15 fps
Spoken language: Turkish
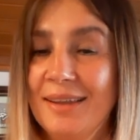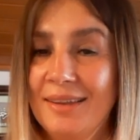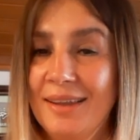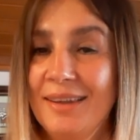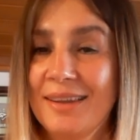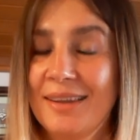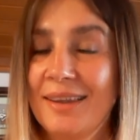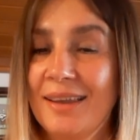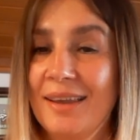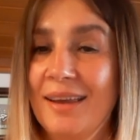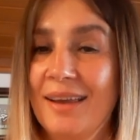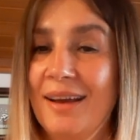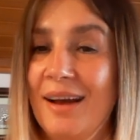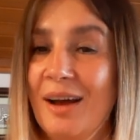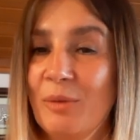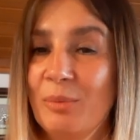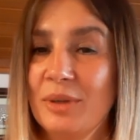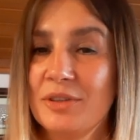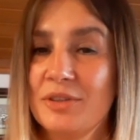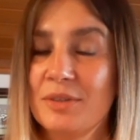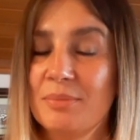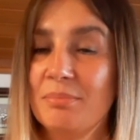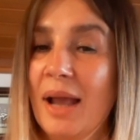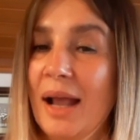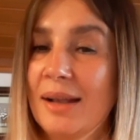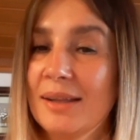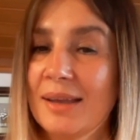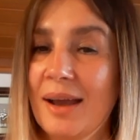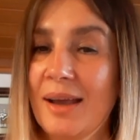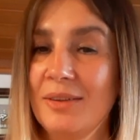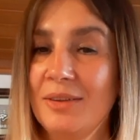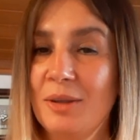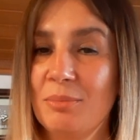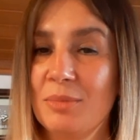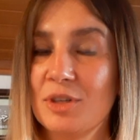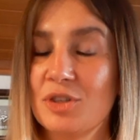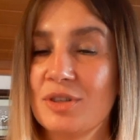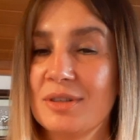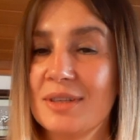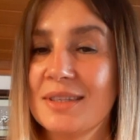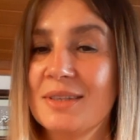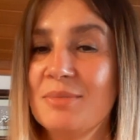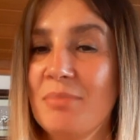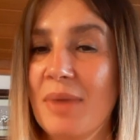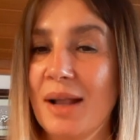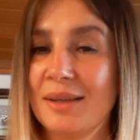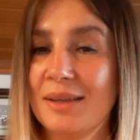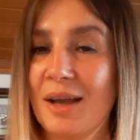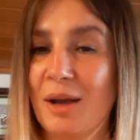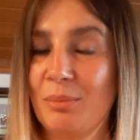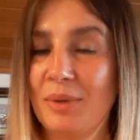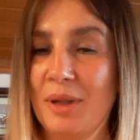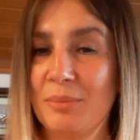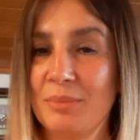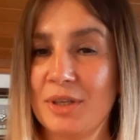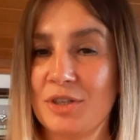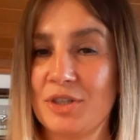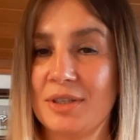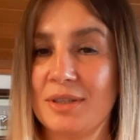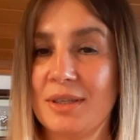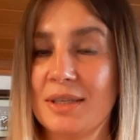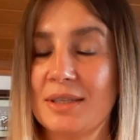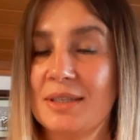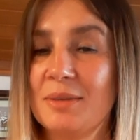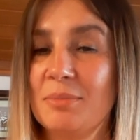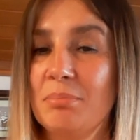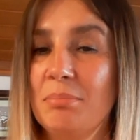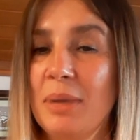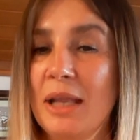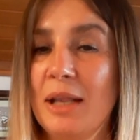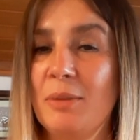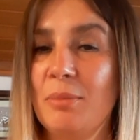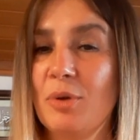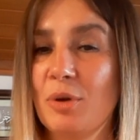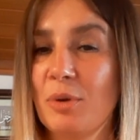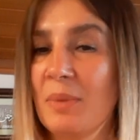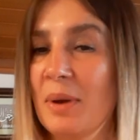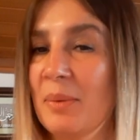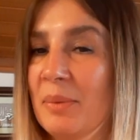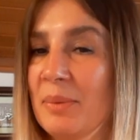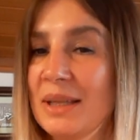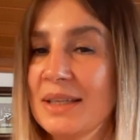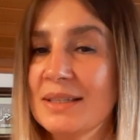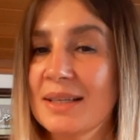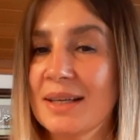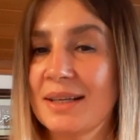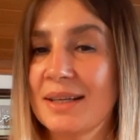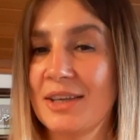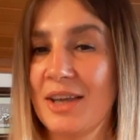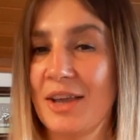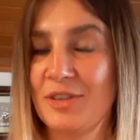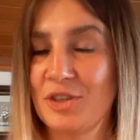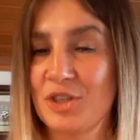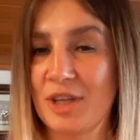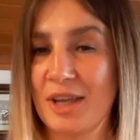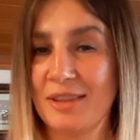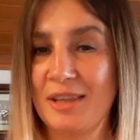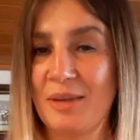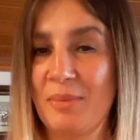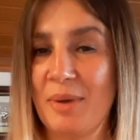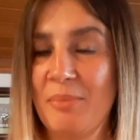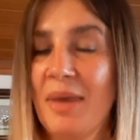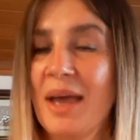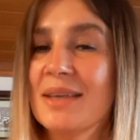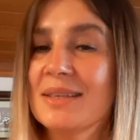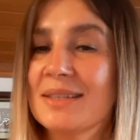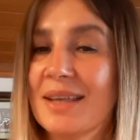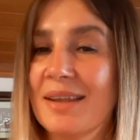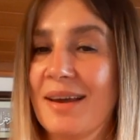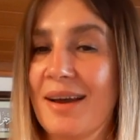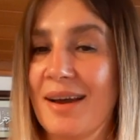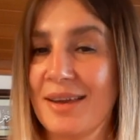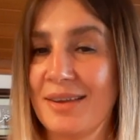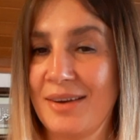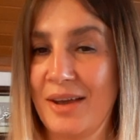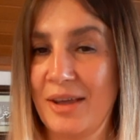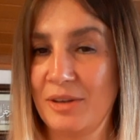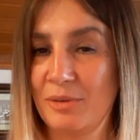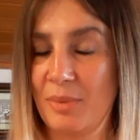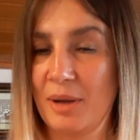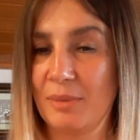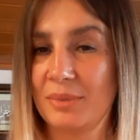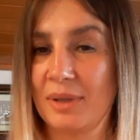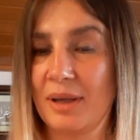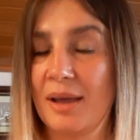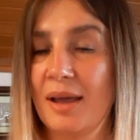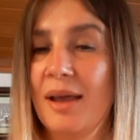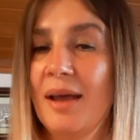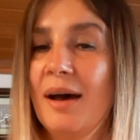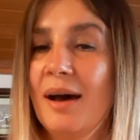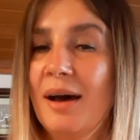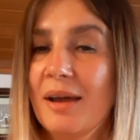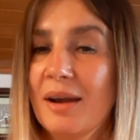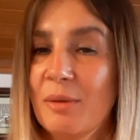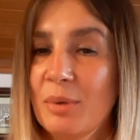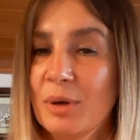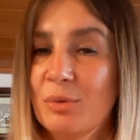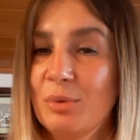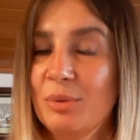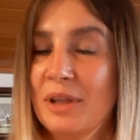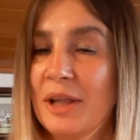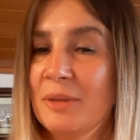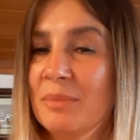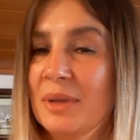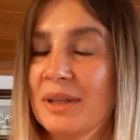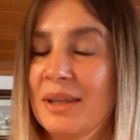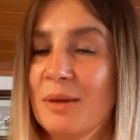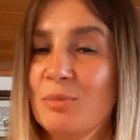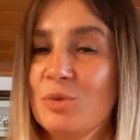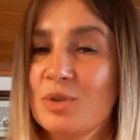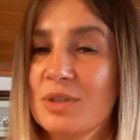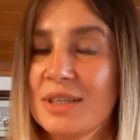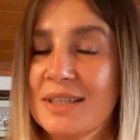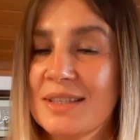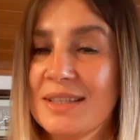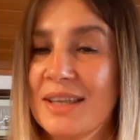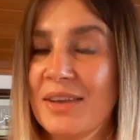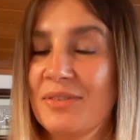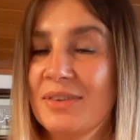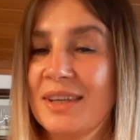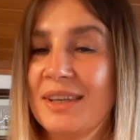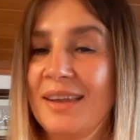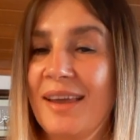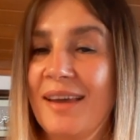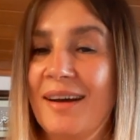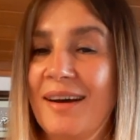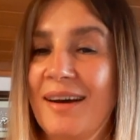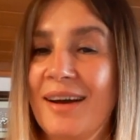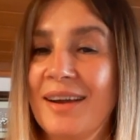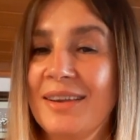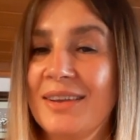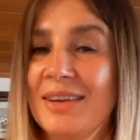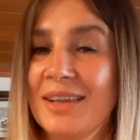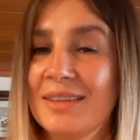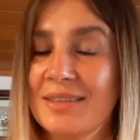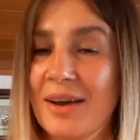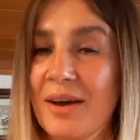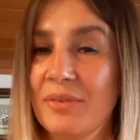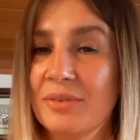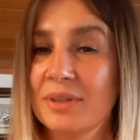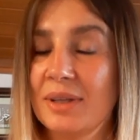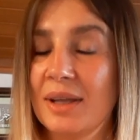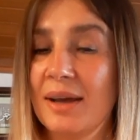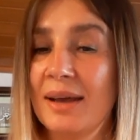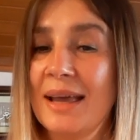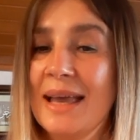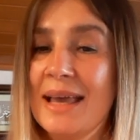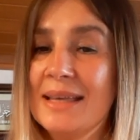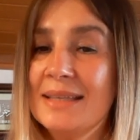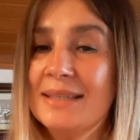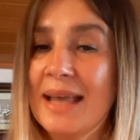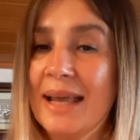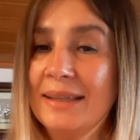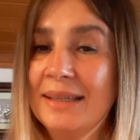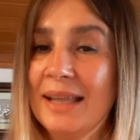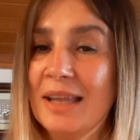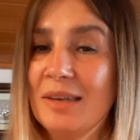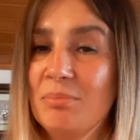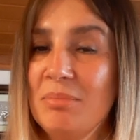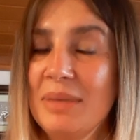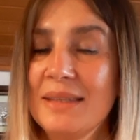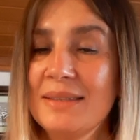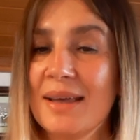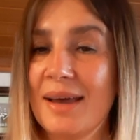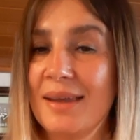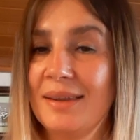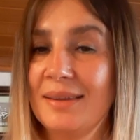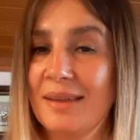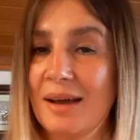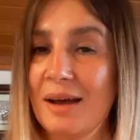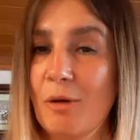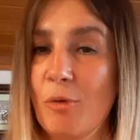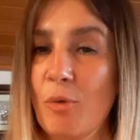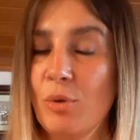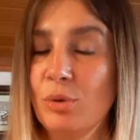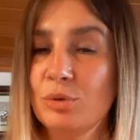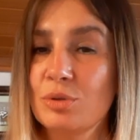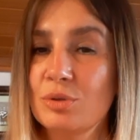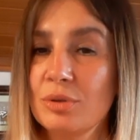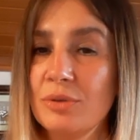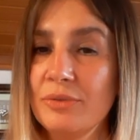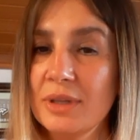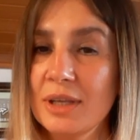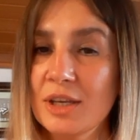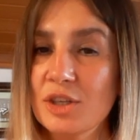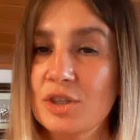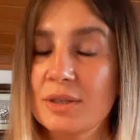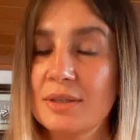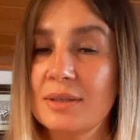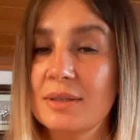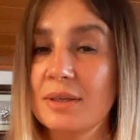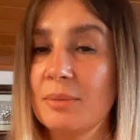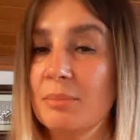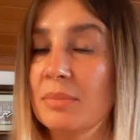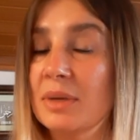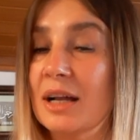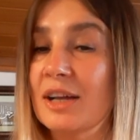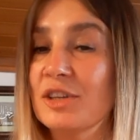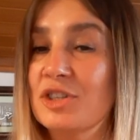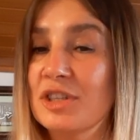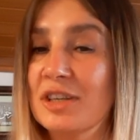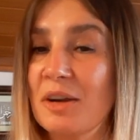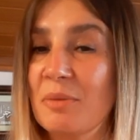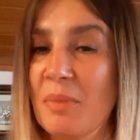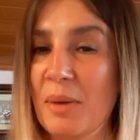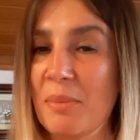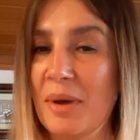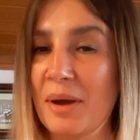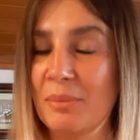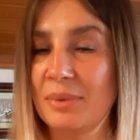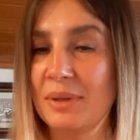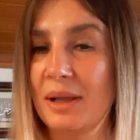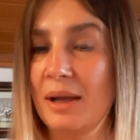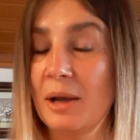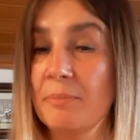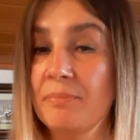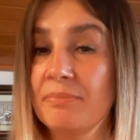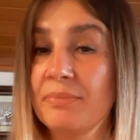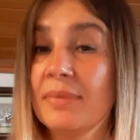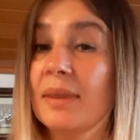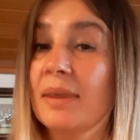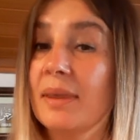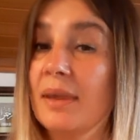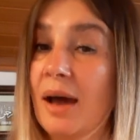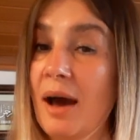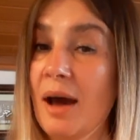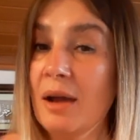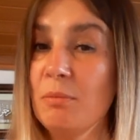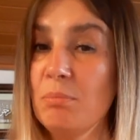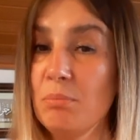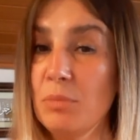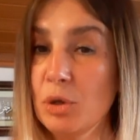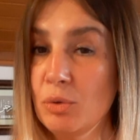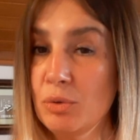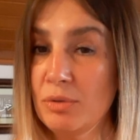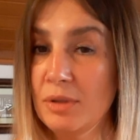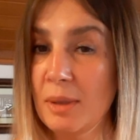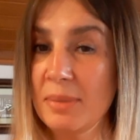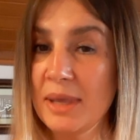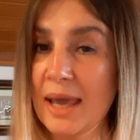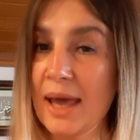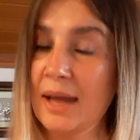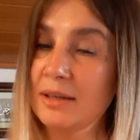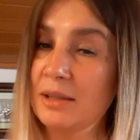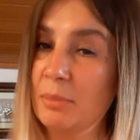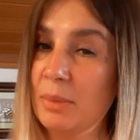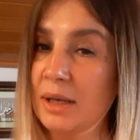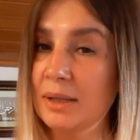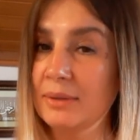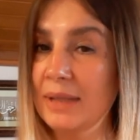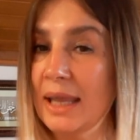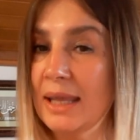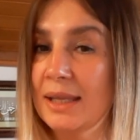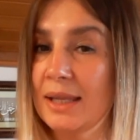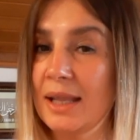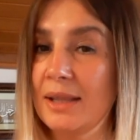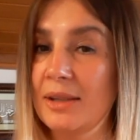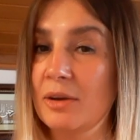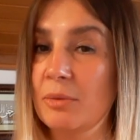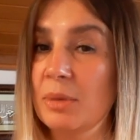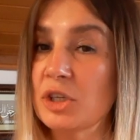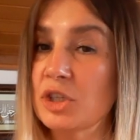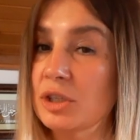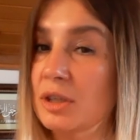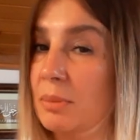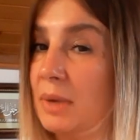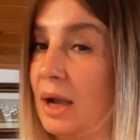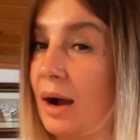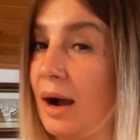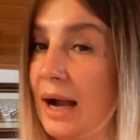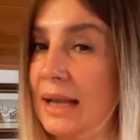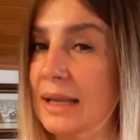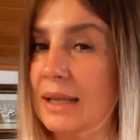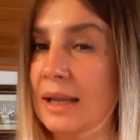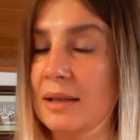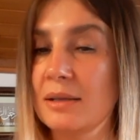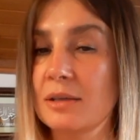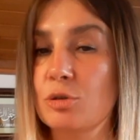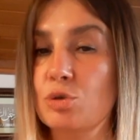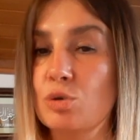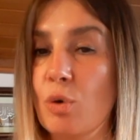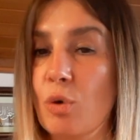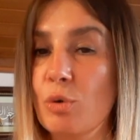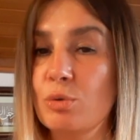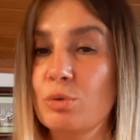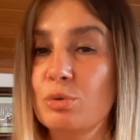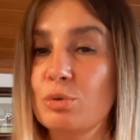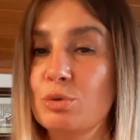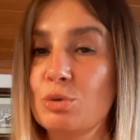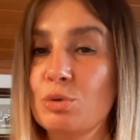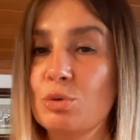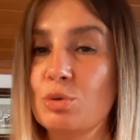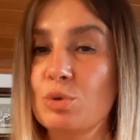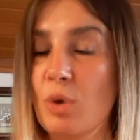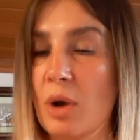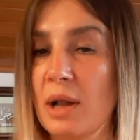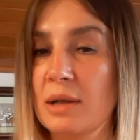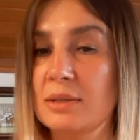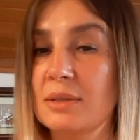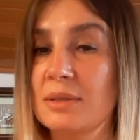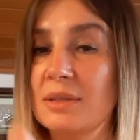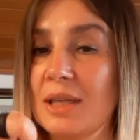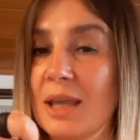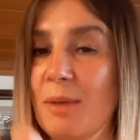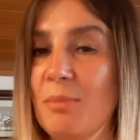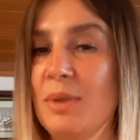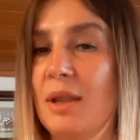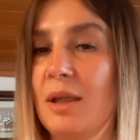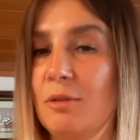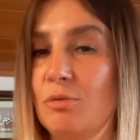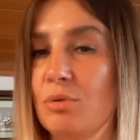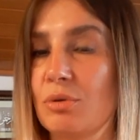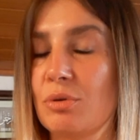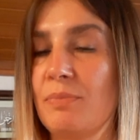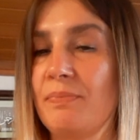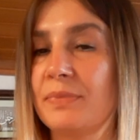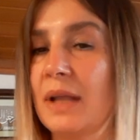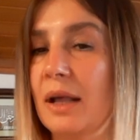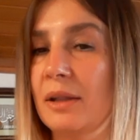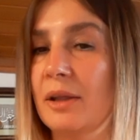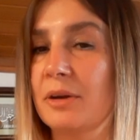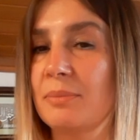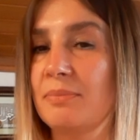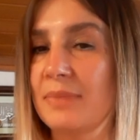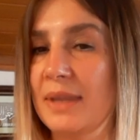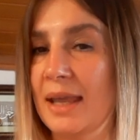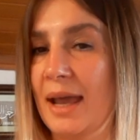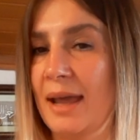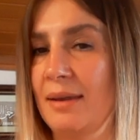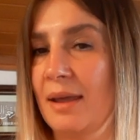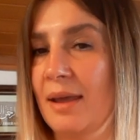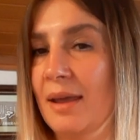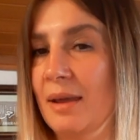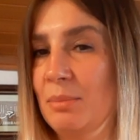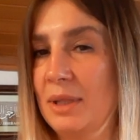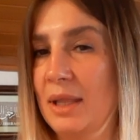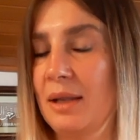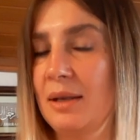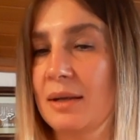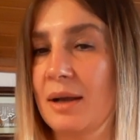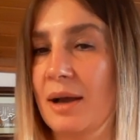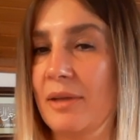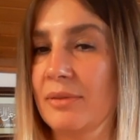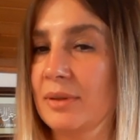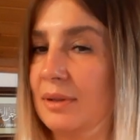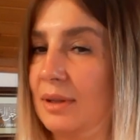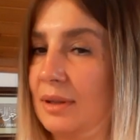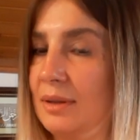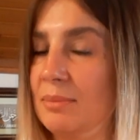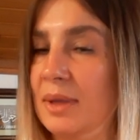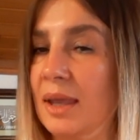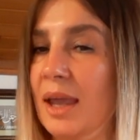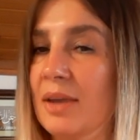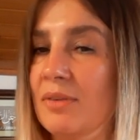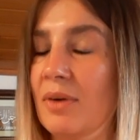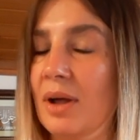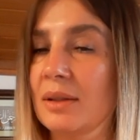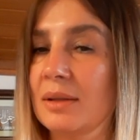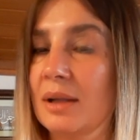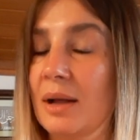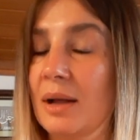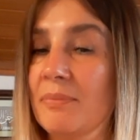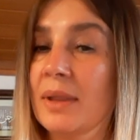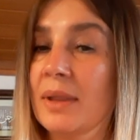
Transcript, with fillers: Dedi ki ablacım belki annem yaşındasın belki ablam yaşındasın bilmiyorum ama beni sakın yanlış anlama. Ben sana hayranım abla. Araba kullanmana, müzik zevkine, haline, tavrına senden bir tane daha olsun yaşıtım kaçırmam abla Yarın bir günde bir yerde bana denk gelir, başına bir hal gelir, sorgusuz sualsiz yemin ediyorum dalarım diyen bir delikanlı. Dedim ki eyvallah